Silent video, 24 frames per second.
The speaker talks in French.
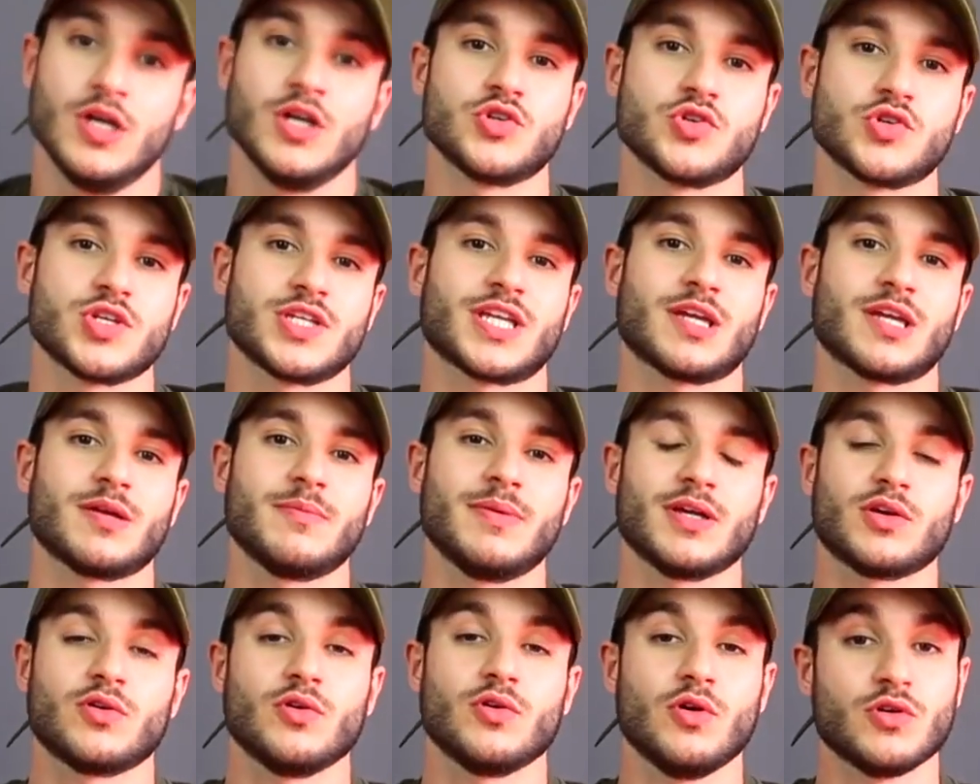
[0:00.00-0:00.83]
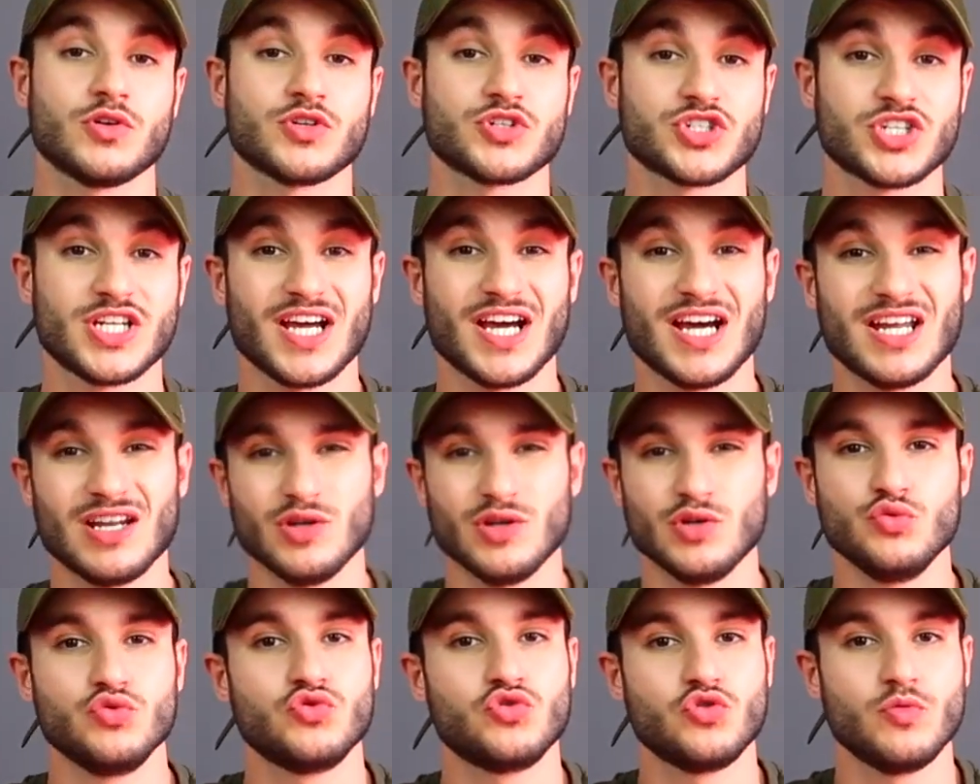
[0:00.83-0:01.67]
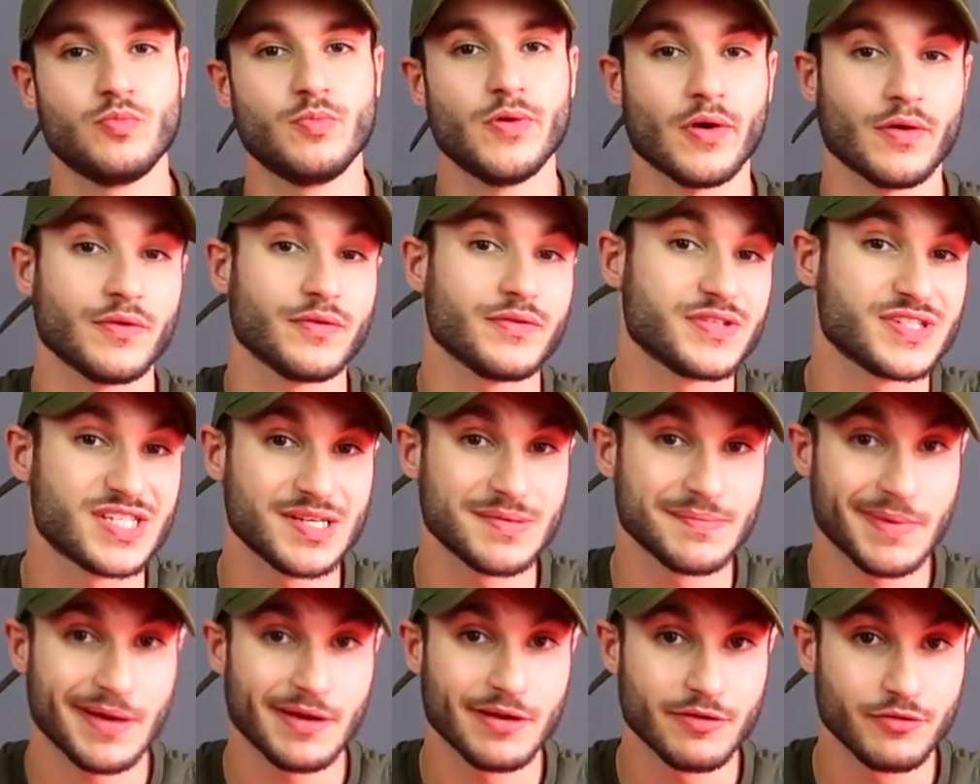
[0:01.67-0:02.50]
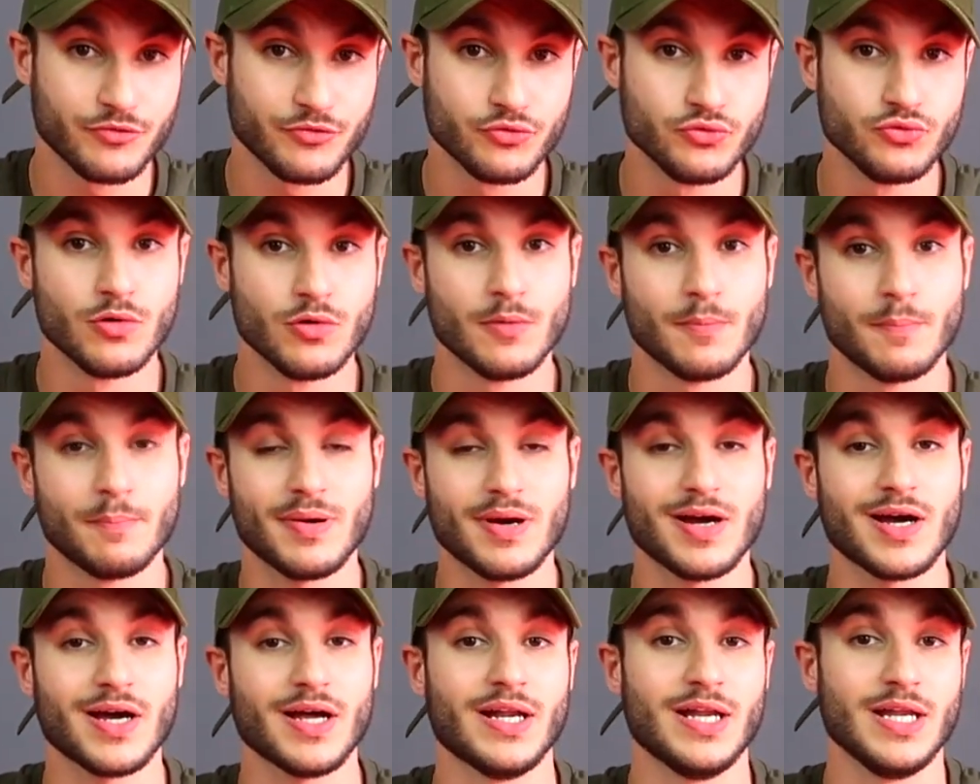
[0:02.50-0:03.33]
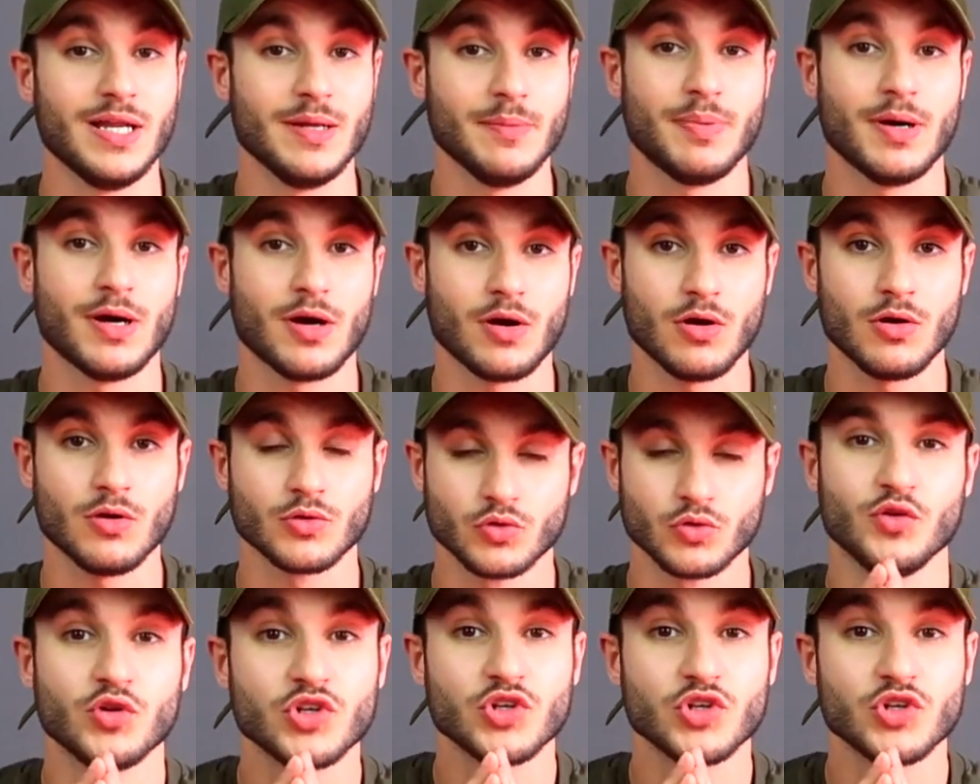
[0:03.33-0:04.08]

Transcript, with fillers: je sais très bien qu'en général, youtubeur, c'est mal vu par les parents.